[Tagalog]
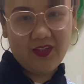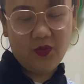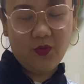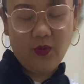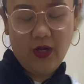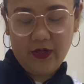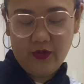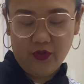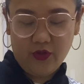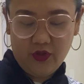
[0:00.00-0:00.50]
yung
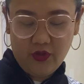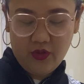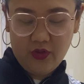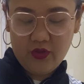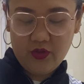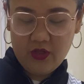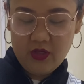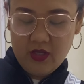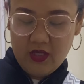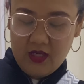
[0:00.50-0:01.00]
ano,
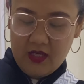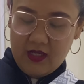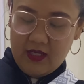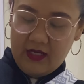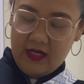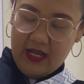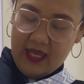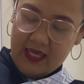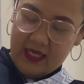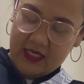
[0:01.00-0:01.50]

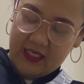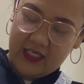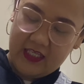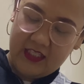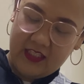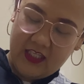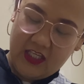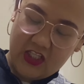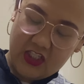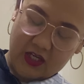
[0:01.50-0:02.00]
like,
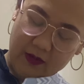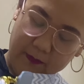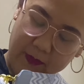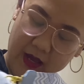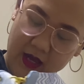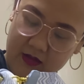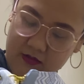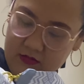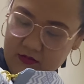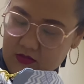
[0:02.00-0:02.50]
hindi siya
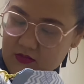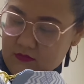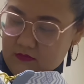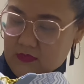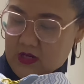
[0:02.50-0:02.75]
pang yung